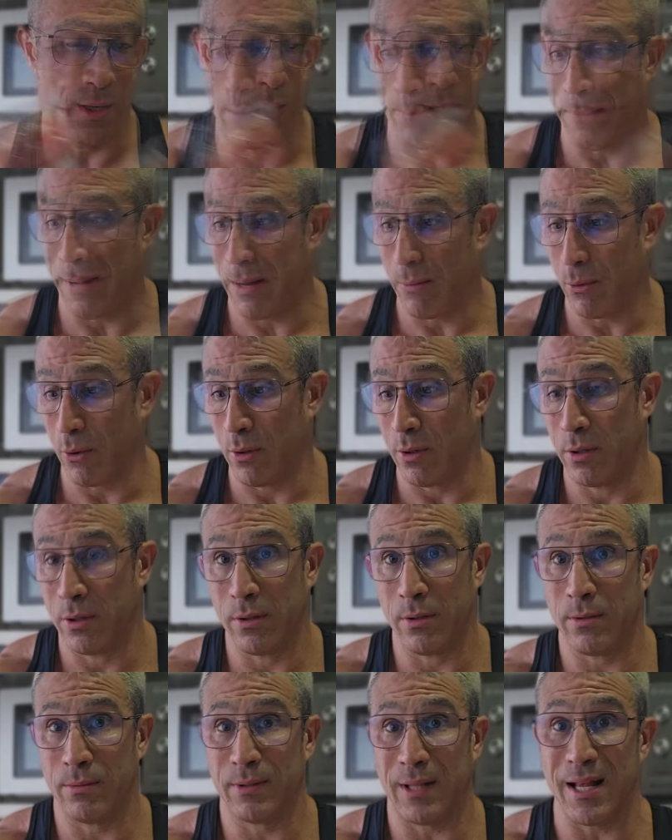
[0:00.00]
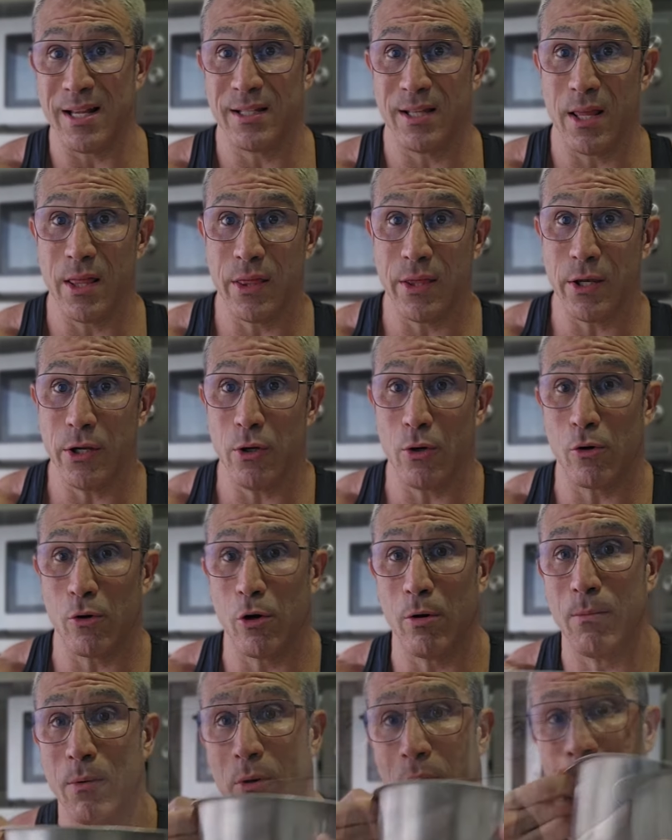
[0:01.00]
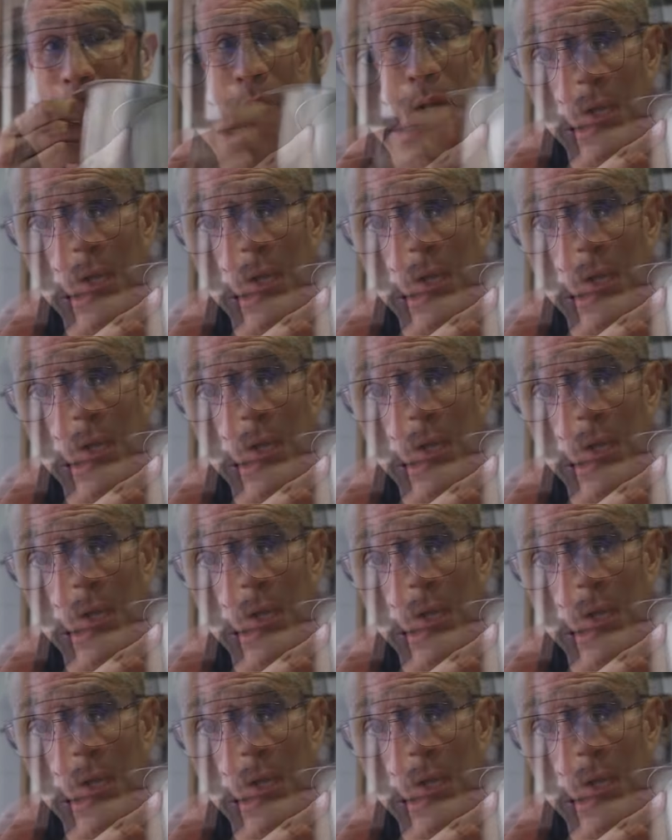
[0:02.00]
de pavo Tan sencillo como